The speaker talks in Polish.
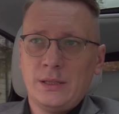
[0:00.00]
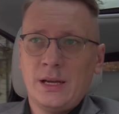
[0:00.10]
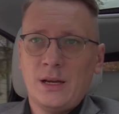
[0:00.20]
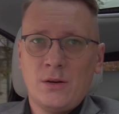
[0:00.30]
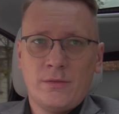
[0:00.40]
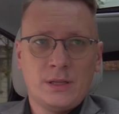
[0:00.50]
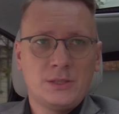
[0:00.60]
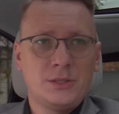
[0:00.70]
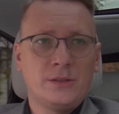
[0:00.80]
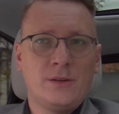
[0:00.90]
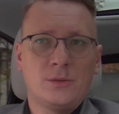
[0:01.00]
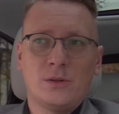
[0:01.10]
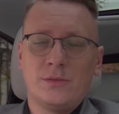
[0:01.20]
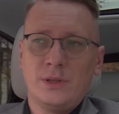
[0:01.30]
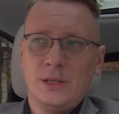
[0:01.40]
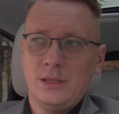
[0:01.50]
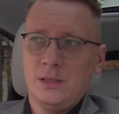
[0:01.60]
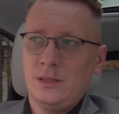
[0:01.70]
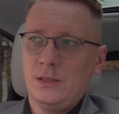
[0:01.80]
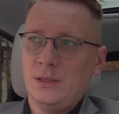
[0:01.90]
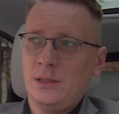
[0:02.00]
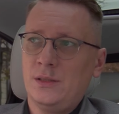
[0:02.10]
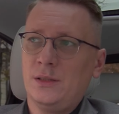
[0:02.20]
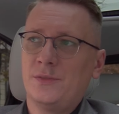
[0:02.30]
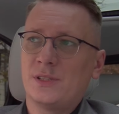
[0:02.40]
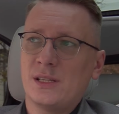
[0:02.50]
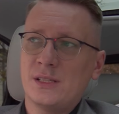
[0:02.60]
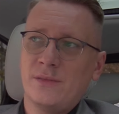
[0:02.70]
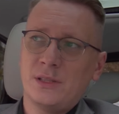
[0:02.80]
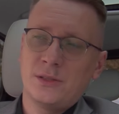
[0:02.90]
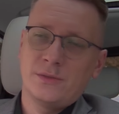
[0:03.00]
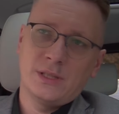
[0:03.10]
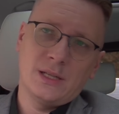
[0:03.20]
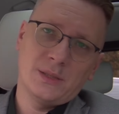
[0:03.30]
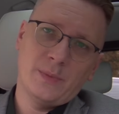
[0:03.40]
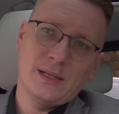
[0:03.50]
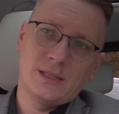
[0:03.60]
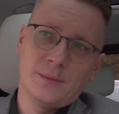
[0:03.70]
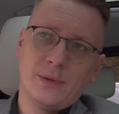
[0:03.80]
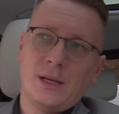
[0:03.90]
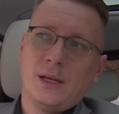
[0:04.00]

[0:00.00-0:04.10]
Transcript: reagować gwałtownie i, i, i wskazywać to, wytykać palcem,